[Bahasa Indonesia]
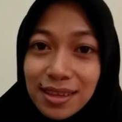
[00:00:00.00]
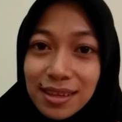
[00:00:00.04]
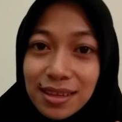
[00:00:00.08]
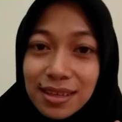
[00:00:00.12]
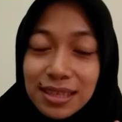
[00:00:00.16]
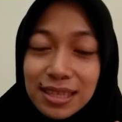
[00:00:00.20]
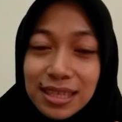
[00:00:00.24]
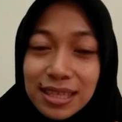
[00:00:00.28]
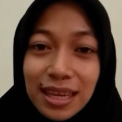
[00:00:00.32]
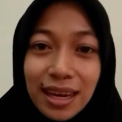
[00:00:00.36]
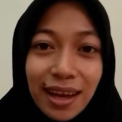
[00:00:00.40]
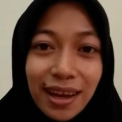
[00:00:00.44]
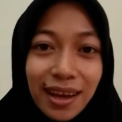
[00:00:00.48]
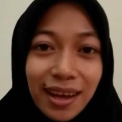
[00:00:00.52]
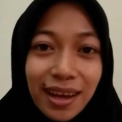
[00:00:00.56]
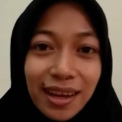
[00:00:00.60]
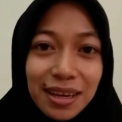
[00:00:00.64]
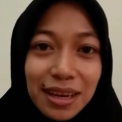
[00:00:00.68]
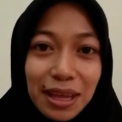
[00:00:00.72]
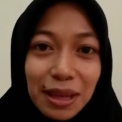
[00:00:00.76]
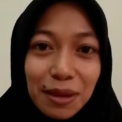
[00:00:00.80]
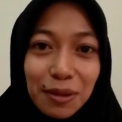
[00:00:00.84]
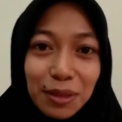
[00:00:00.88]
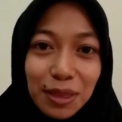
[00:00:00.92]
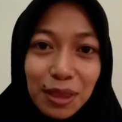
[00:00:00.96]
Silakan
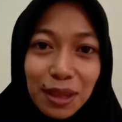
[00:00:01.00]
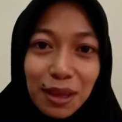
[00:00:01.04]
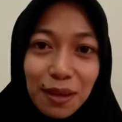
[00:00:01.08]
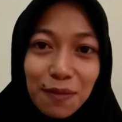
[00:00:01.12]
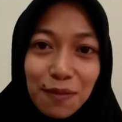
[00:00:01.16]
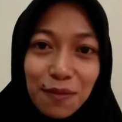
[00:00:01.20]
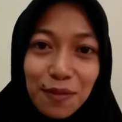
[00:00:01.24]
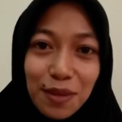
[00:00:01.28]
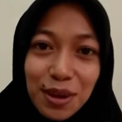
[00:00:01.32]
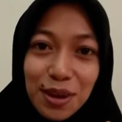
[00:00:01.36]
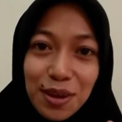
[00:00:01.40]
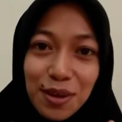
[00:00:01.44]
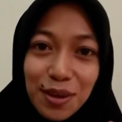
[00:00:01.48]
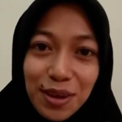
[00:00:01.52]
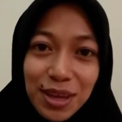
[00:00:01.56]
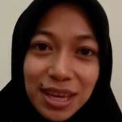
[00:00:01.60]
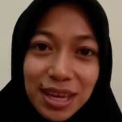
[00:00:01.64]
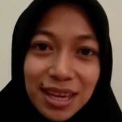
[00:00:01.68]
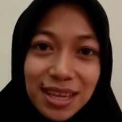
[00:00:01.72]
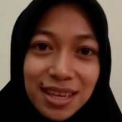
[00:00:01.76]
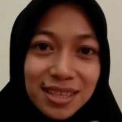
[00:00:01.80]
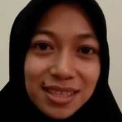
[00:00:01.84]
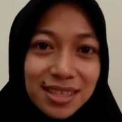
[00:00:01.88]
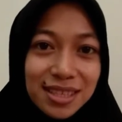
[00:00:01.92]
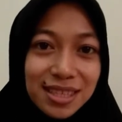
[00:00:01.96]
diikuti video
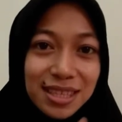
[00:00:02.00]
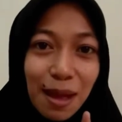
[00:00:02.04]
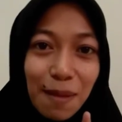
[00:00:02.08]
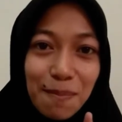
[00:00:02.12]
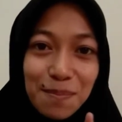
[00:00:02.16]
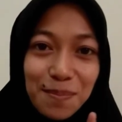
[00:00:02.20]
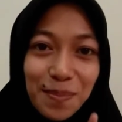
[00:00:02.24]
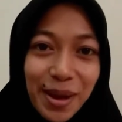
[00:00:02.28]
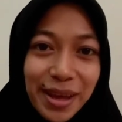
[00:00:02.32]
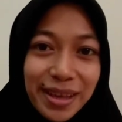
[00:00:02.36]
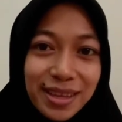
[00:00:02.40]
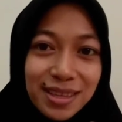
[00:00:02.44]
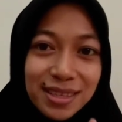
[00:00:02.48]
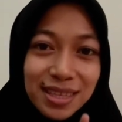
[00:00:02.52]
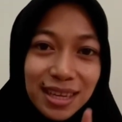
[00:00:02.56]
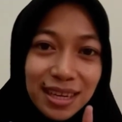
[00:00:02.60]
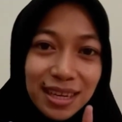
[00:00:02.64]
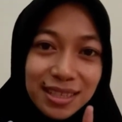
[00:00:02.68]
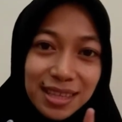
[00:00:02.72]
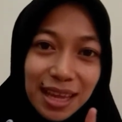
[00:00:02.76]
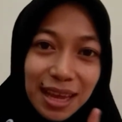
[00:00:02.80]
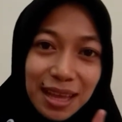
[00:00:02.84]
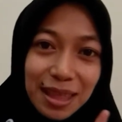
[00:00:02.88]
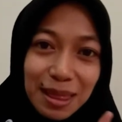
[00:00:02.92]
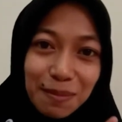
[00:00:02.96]
ini sampai
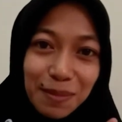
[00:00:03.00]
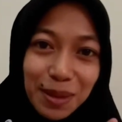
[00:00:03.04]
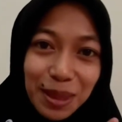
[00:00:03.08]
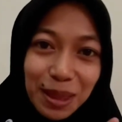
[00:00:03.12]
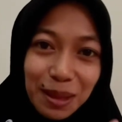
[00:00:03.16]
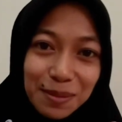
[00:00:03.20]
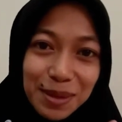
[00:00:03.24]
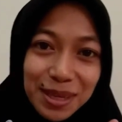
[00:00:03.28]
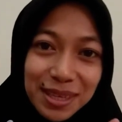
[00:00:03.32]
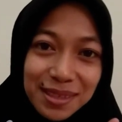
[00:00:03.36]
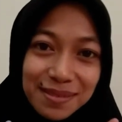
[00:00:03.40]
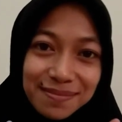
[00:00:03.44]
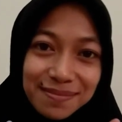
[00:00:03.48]
selesai teman-teman.